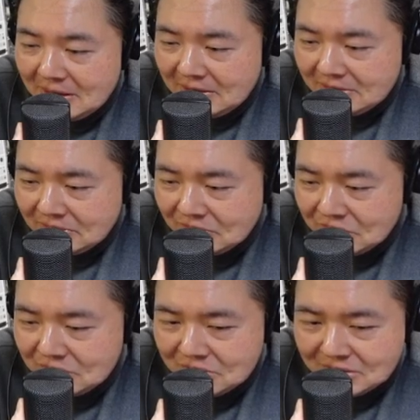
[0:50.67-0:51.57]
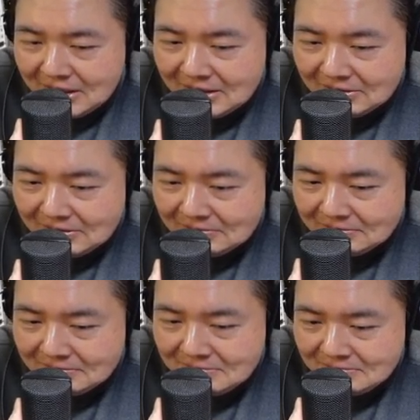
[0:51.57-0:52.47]
好，那就试试看喽。
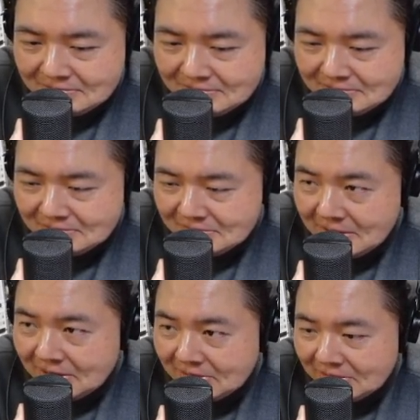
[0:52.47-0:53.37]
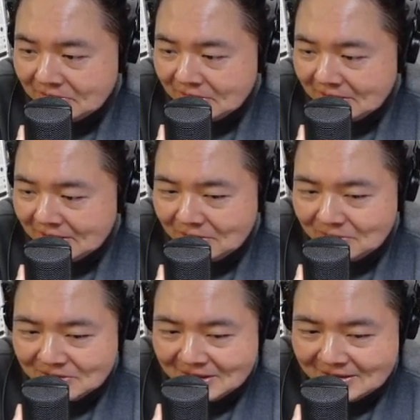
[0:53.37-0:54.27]
嗯，好，我那个又
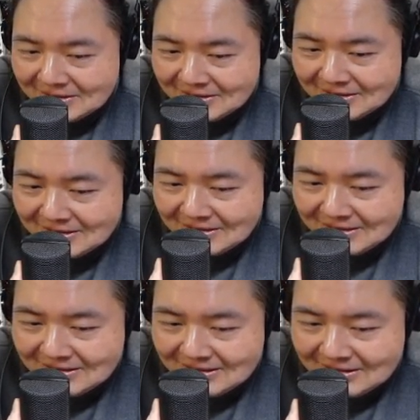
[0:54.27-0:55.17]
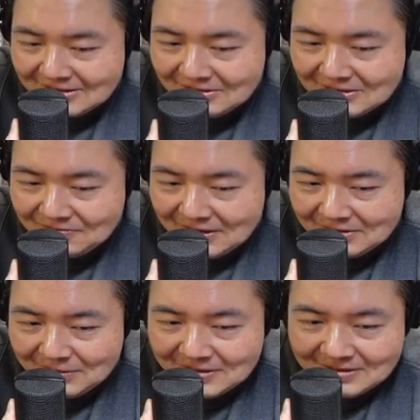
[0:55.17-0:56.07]
不见了，要再放
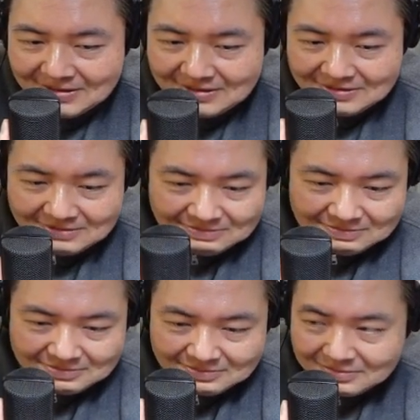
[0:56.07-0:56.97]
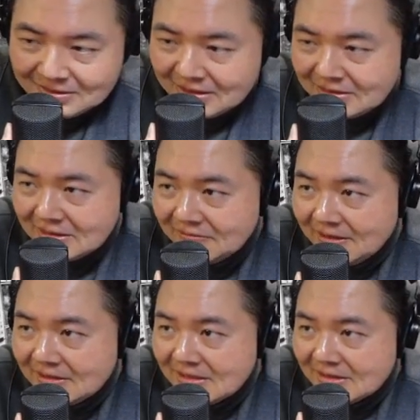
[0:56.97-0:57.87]
了吗？啊，好，再
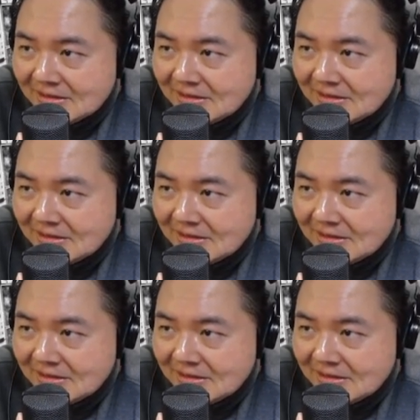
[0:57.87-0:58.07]
放一次。